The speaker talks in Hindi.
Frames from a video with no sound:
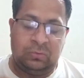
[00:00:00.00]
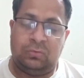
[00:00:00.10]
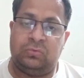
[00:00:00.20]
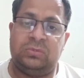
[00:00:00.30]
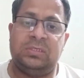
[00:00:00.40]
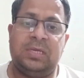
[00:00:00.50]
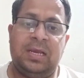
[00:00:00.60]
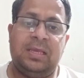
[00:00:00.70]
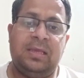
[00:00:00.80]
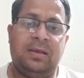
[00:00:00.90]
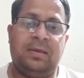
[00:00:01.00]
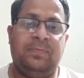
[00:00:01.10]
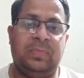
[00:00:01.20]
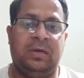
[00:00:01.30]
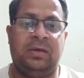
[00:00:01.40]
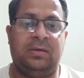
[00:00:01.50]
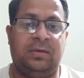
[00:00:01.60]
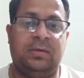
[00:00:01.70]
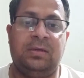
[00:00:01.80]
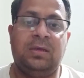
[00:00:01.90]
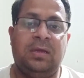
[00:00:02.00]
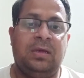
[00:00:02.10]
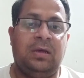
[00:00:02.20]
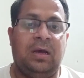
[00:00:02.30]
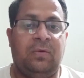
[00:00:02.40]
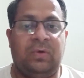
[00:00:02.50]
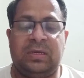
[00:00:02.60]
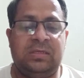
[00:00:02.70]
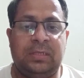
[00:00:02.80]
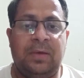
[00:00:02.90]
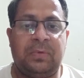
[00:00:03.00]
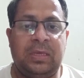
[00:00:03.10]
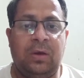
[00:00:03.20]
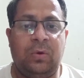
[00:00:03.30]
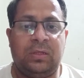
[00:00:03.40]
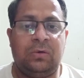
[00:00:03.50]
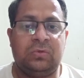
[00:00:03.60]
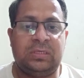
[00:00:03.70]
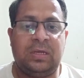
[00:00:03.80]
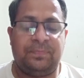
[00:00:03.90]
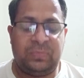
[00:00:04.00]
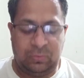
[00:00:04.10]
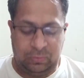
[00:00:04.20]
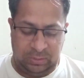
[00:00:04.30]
तो उसने क्या किया कि वकील साहब किया हुआ था उसने अब तो